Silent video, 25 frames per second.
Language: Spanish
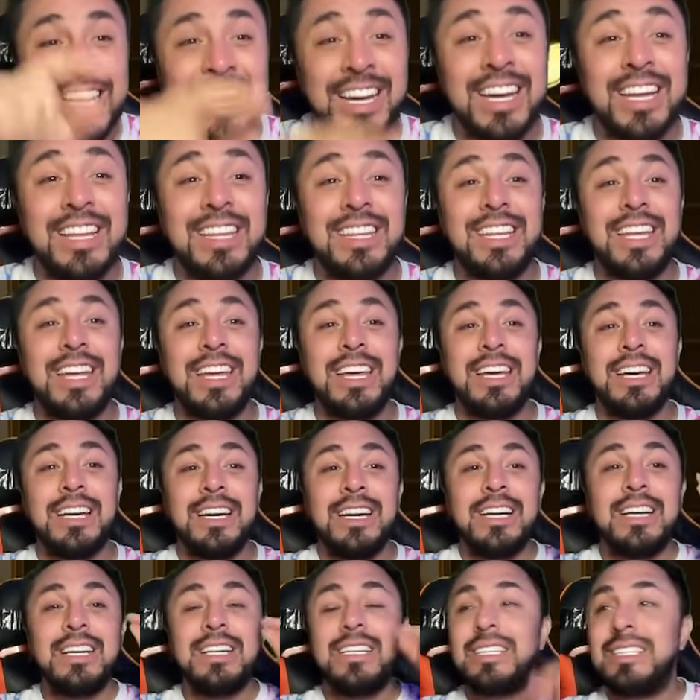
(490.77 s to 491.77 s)
gente.
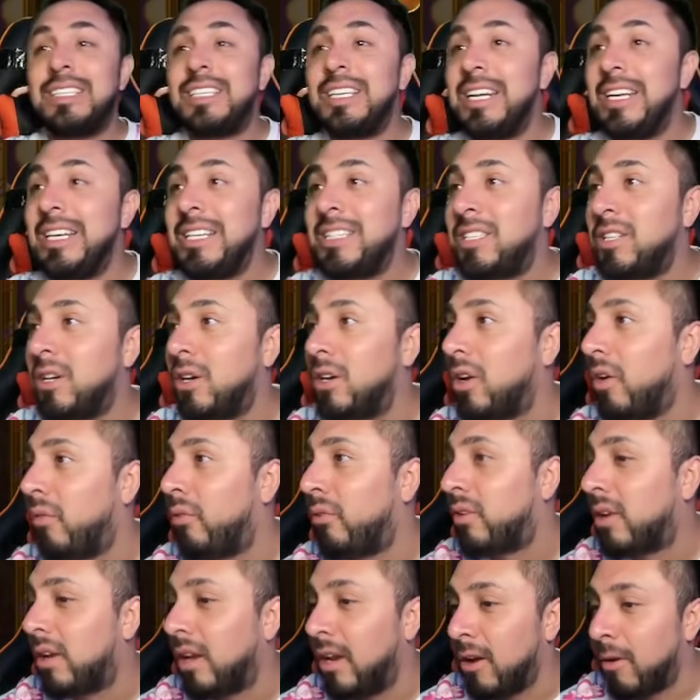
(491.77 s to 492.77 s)
Treasure of
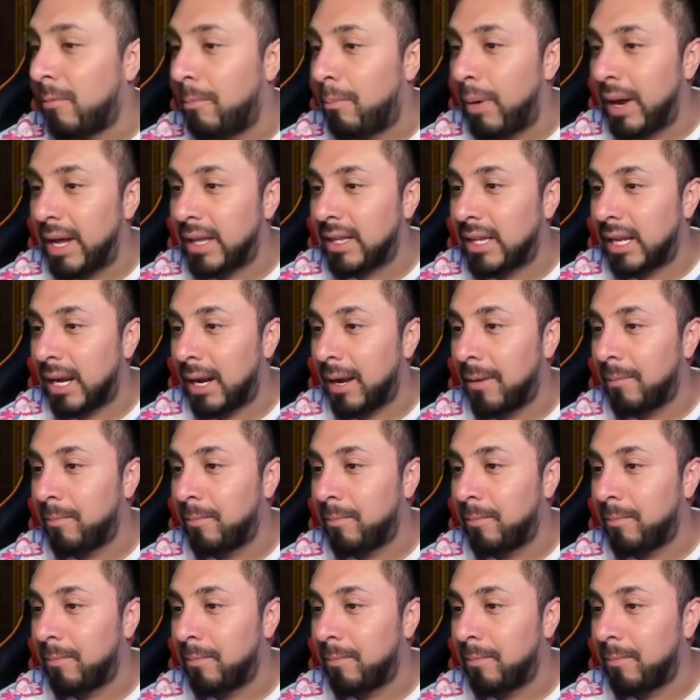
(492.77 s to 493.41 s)
Cleopatra.